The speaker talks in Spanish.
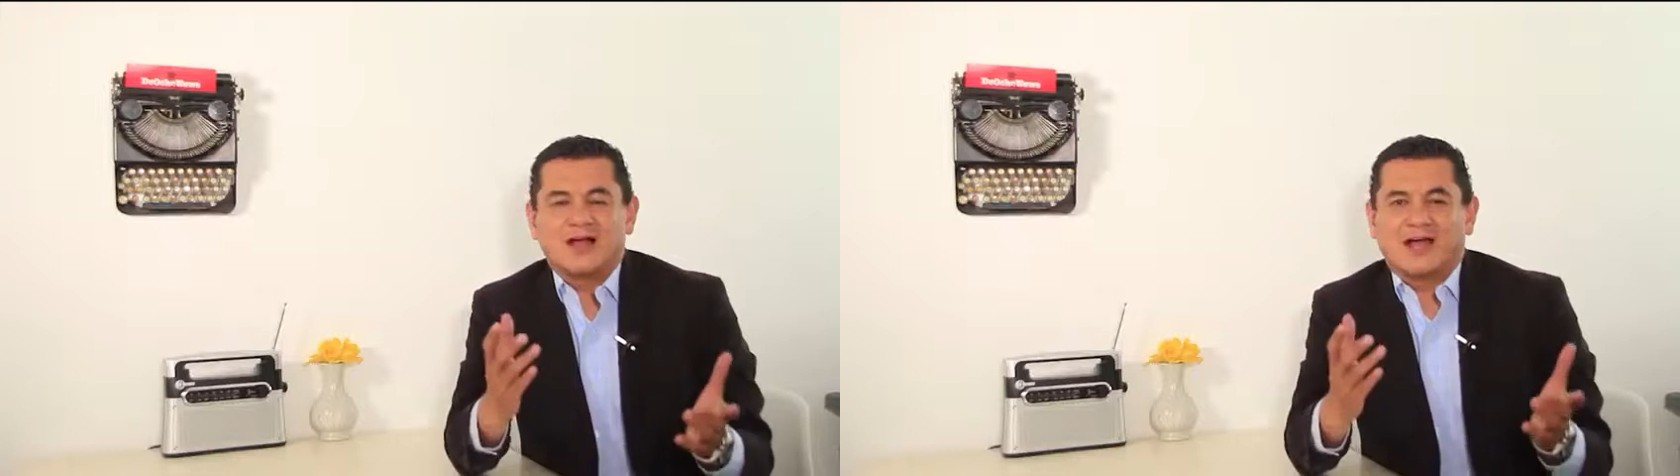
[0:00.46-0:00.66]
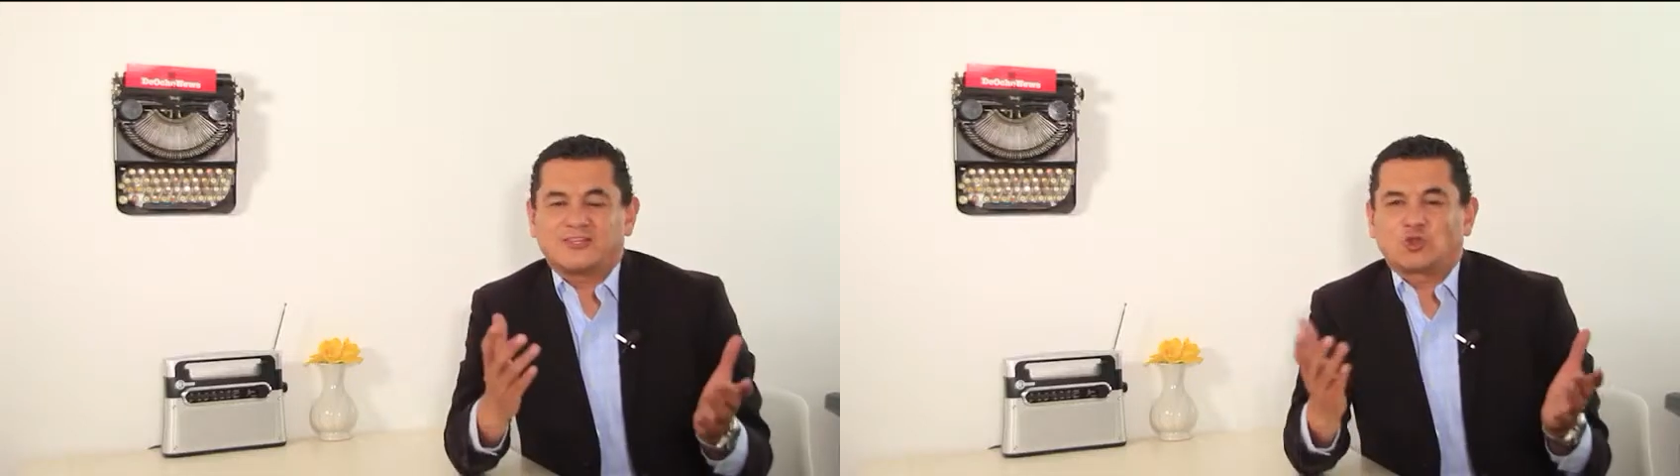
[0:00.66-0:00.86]

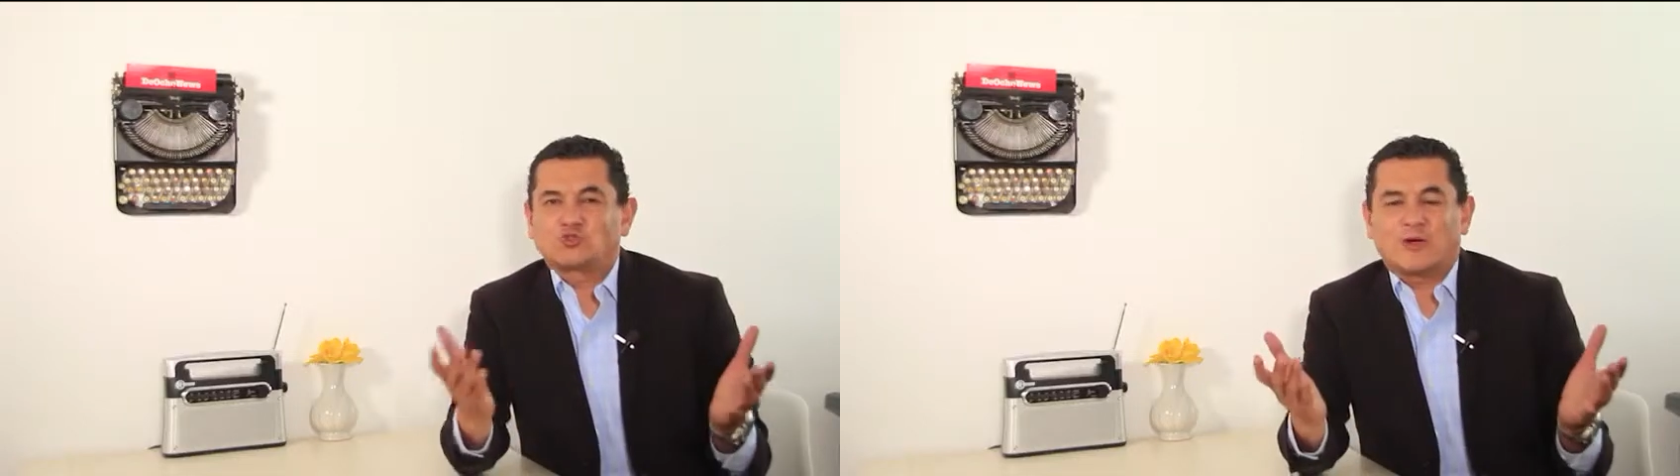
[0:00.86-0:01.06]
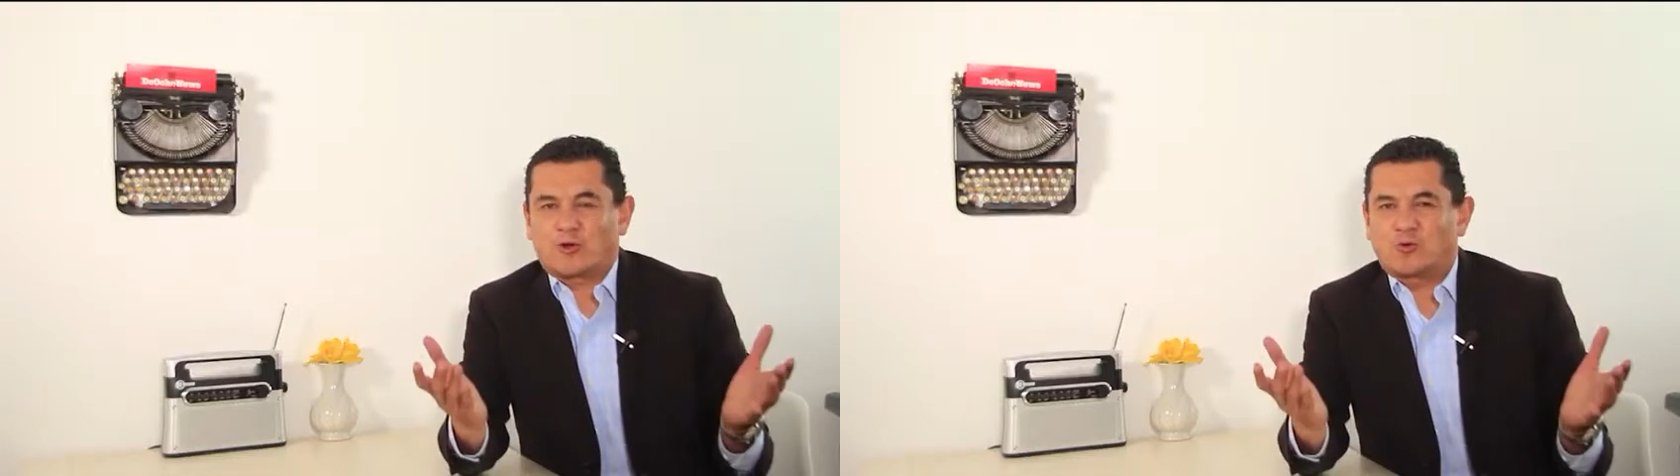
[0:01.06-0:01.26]
Hay dos
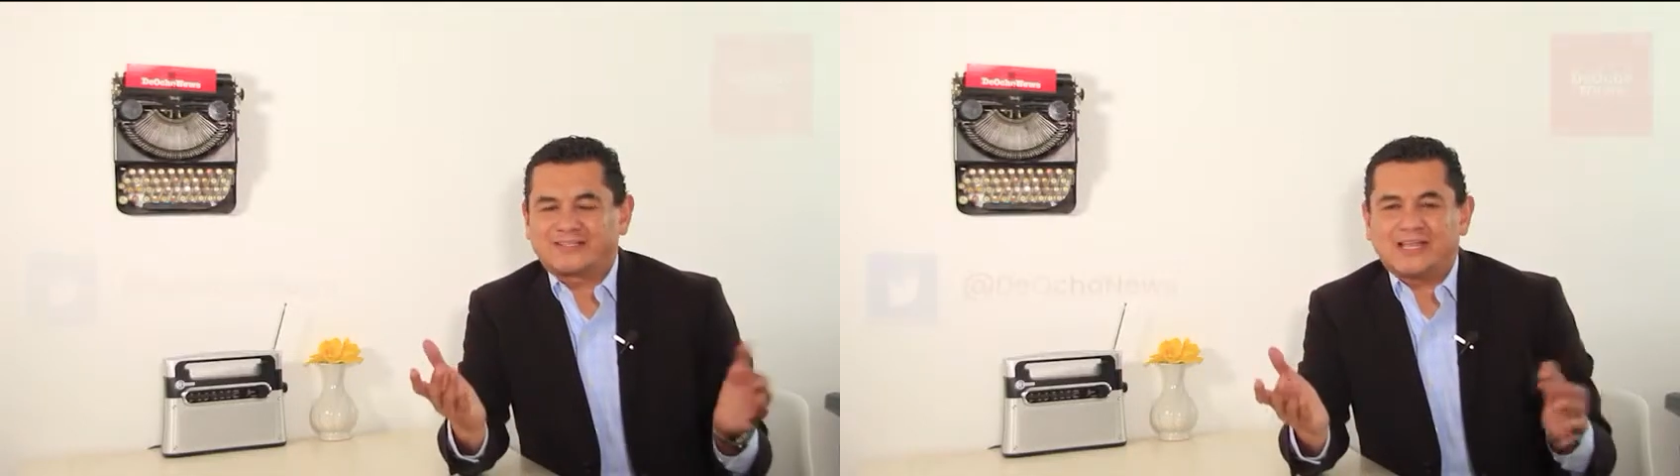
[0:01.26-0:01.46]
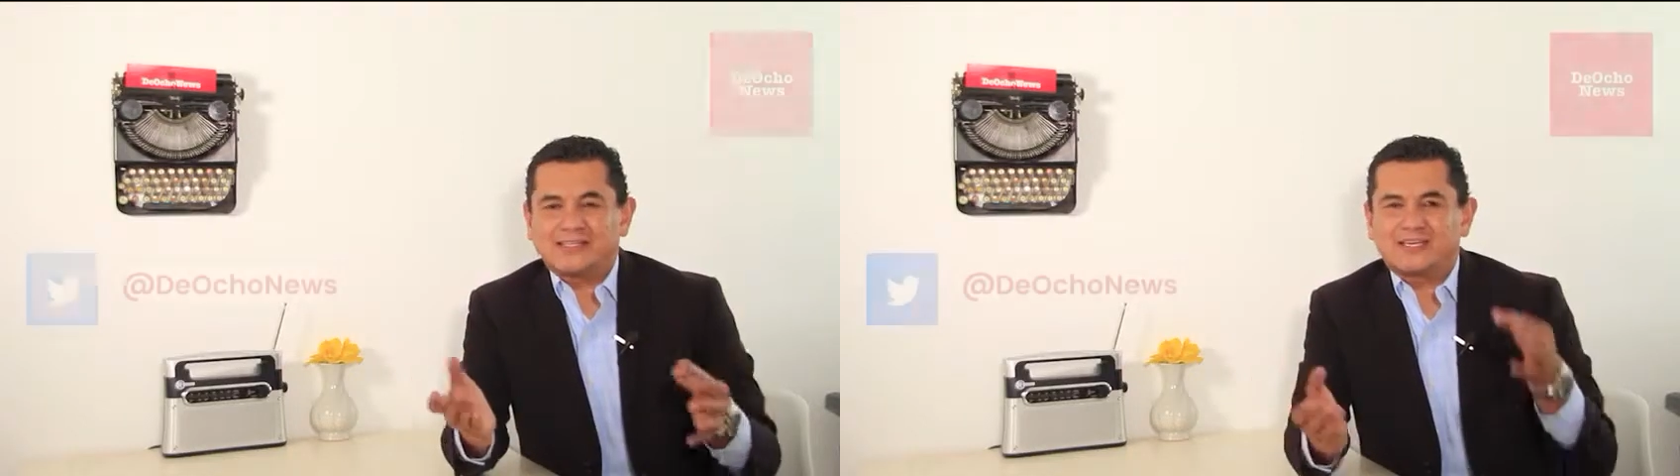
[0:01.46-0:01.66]

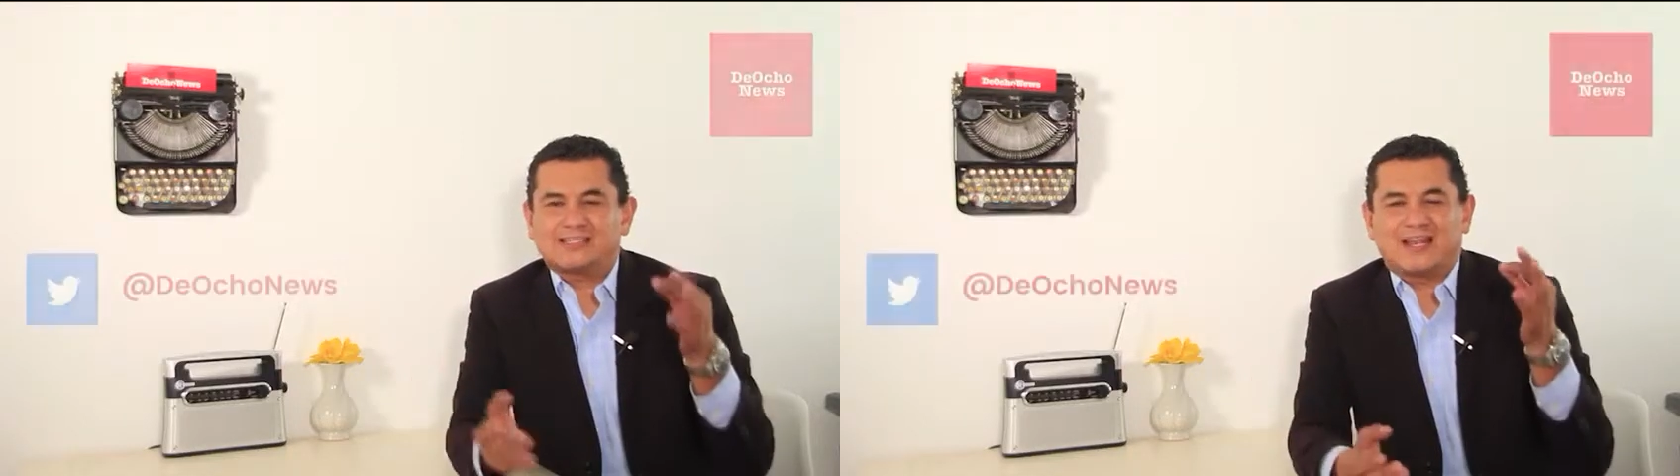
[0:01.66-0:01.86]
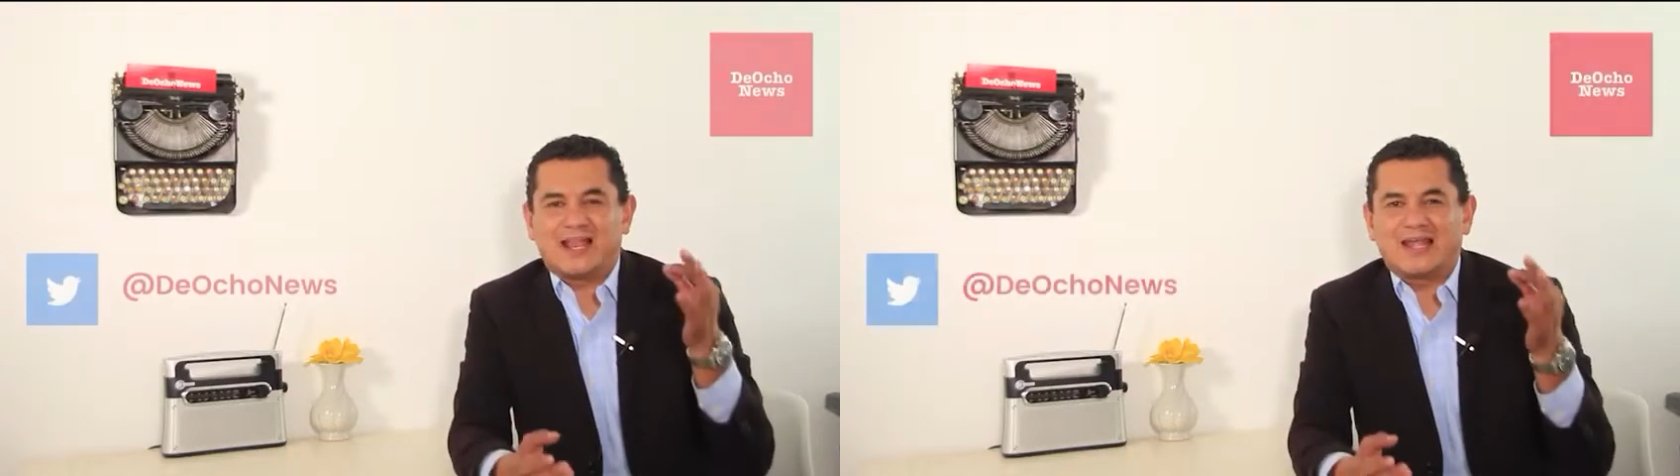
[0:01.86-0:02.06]
guanajuatenses en la